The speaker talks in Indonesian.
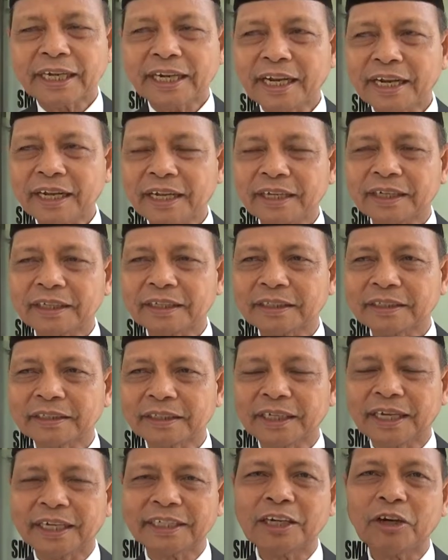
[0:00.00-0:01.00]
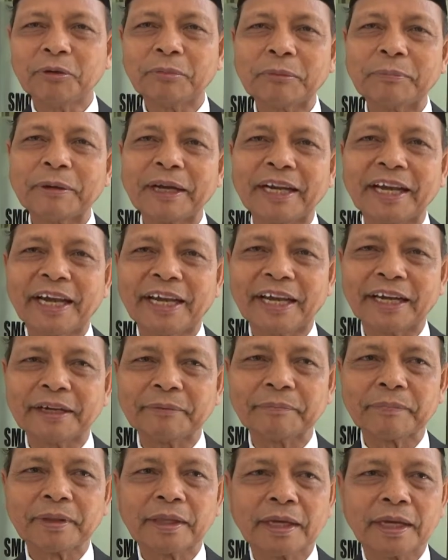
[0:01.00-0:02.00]
kira tidak jauh berbeda ya,
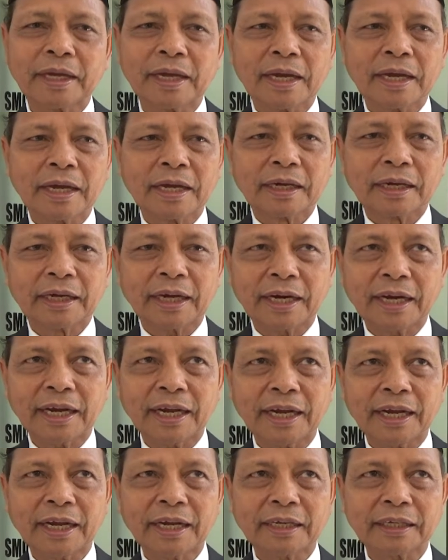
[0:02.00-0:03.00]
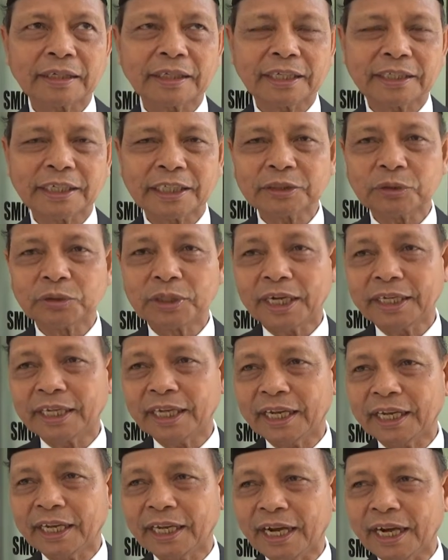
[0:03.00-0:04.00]
karena kita sudah
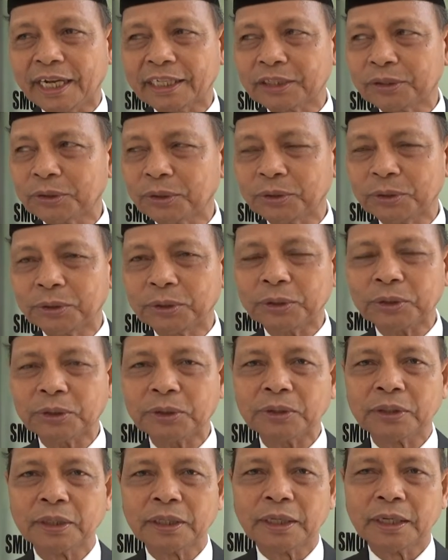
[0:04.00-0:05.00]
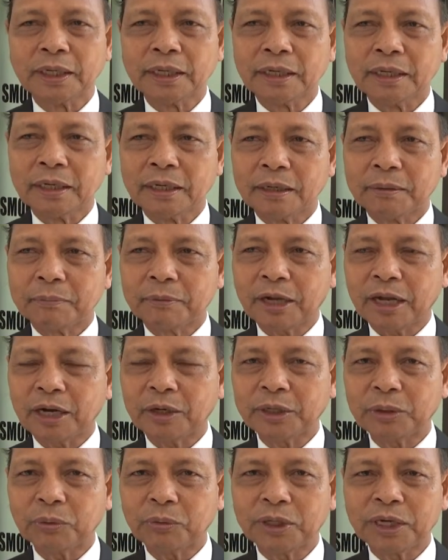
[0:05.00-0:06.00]
diatur
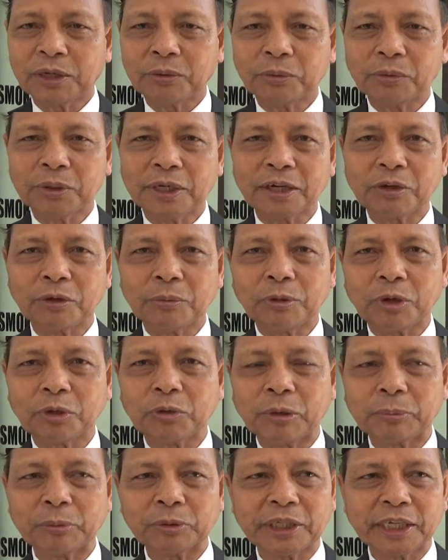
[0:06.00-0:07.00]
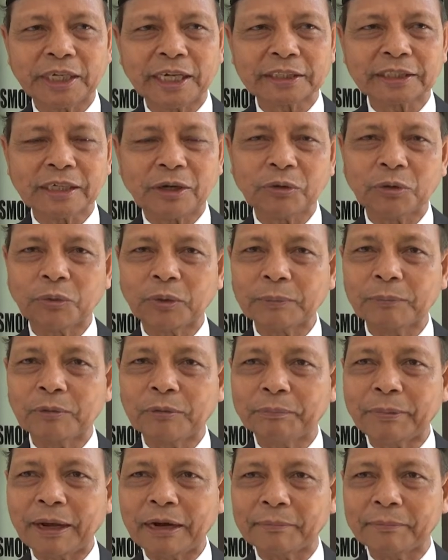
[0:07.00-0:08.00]
melalui Undang-Undang Nomor 23 Tahun
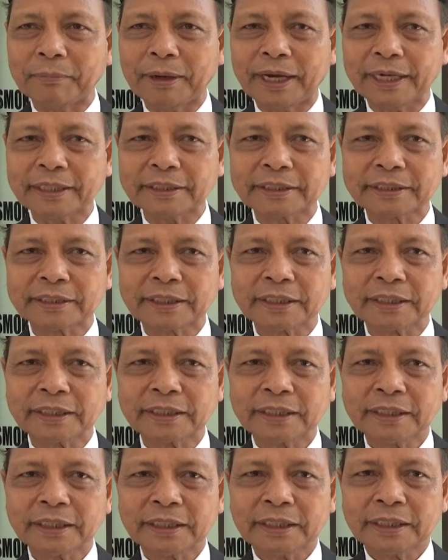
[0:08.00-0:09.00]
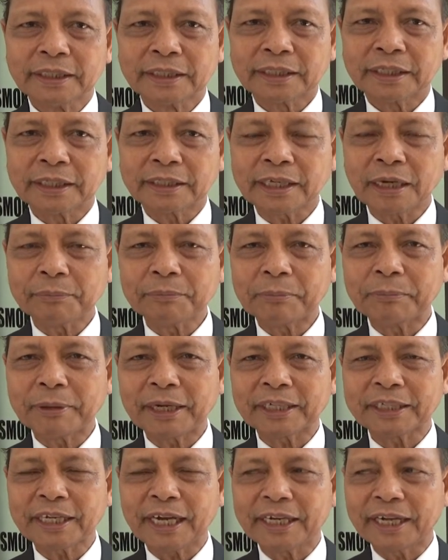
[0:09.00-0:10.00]
2014 tentang
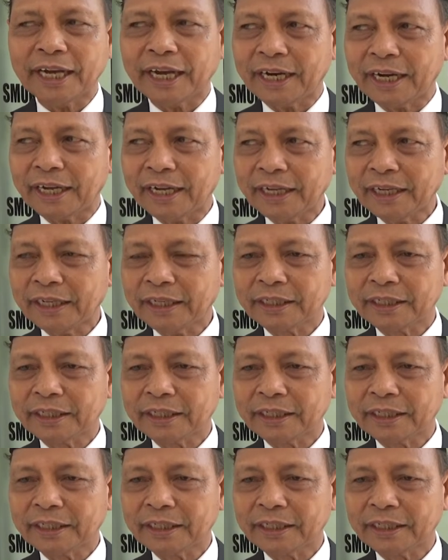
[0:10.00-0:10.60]
pemerintah daerah,